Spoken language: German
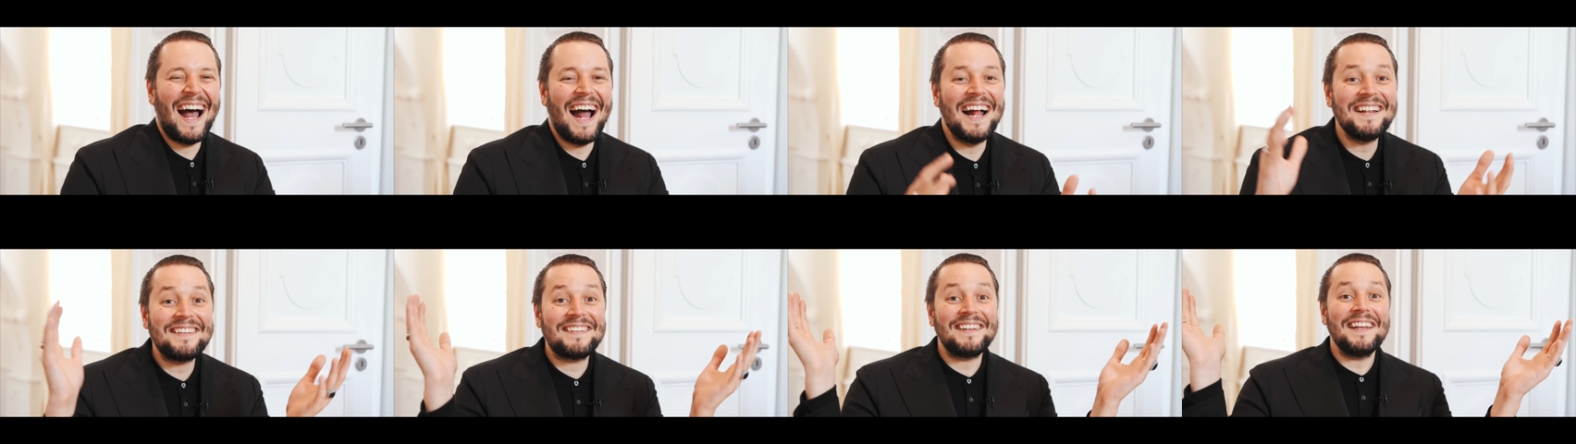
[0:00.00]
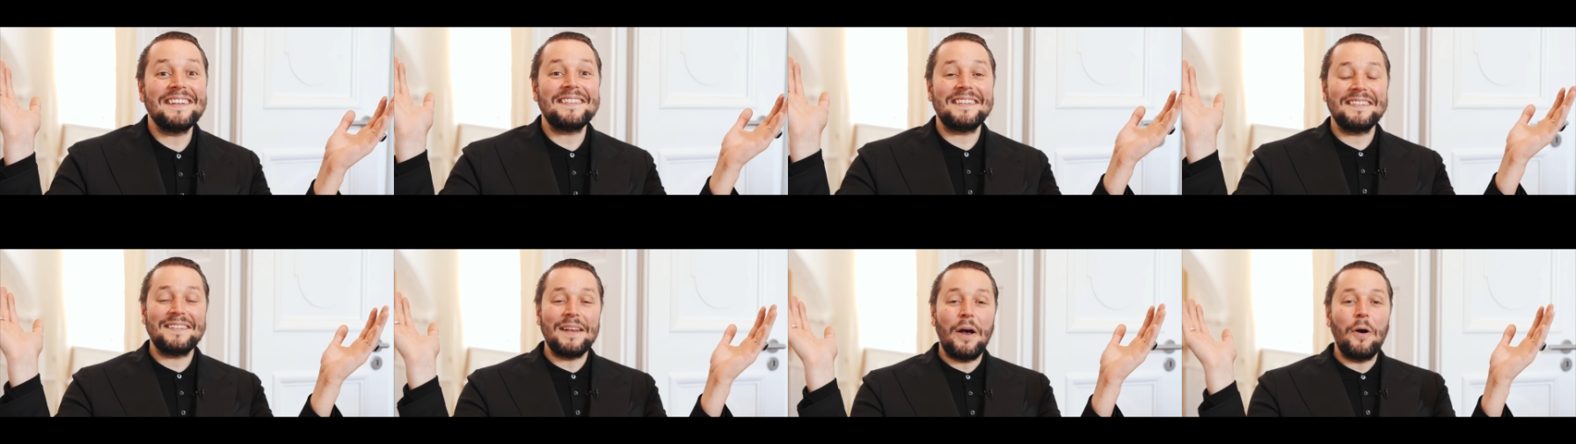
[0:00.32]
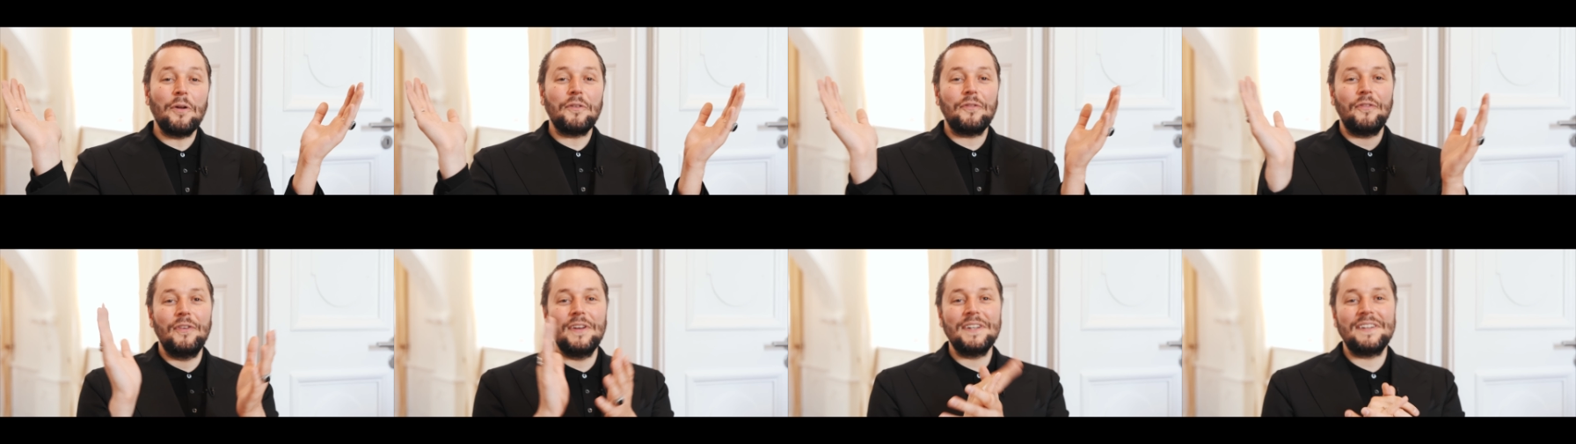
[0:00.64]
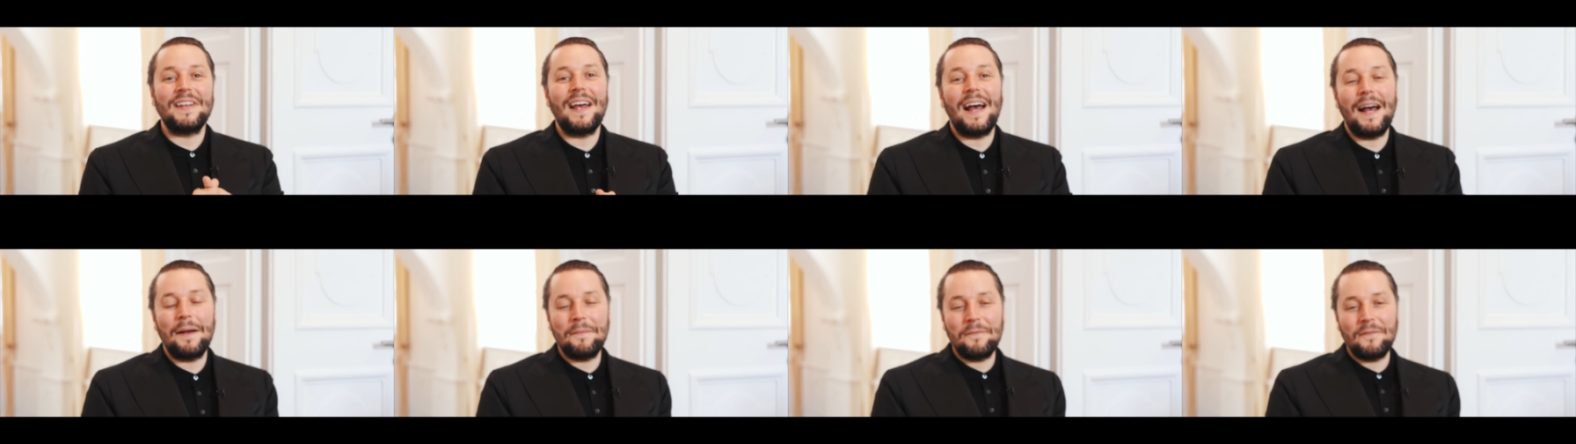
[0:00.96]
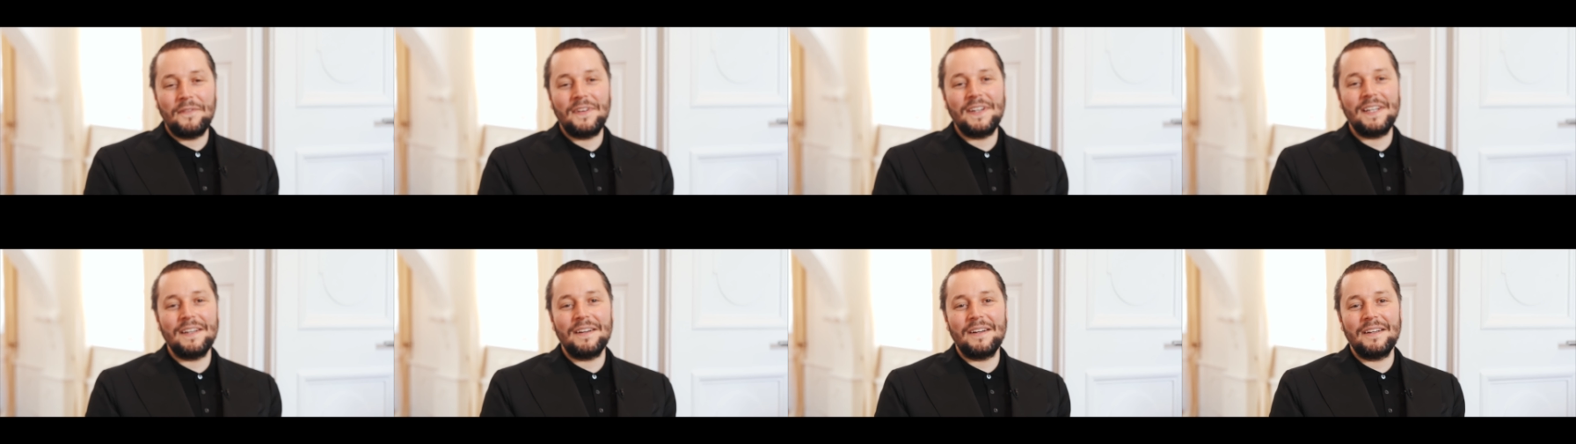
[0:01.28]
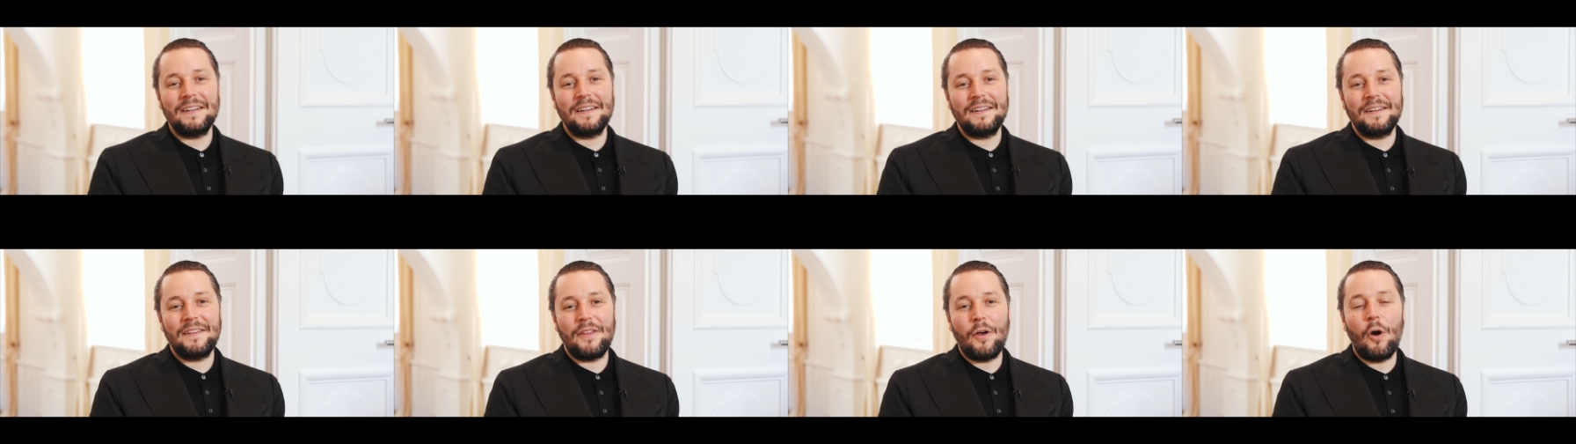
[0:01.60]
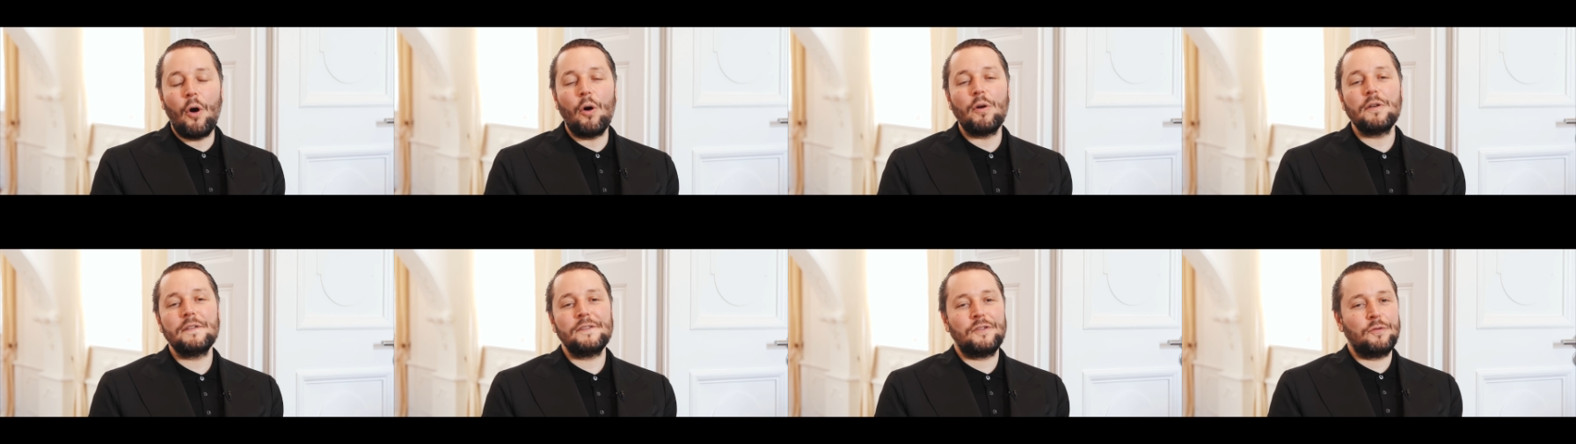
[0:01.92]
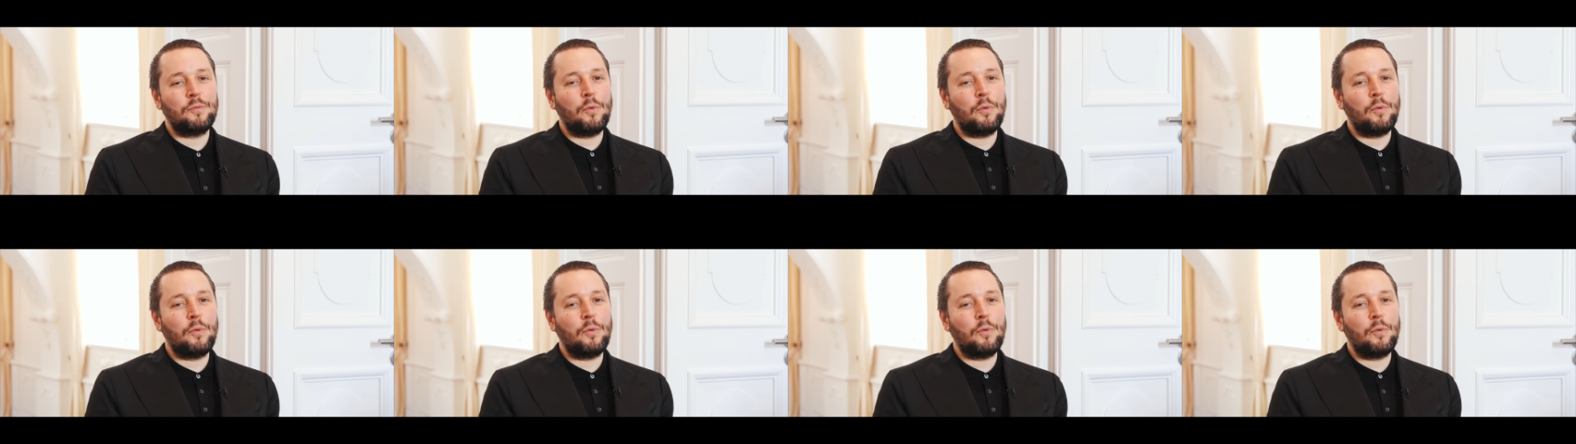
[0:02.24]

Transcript: Als letztes Outfit haben wir The Orange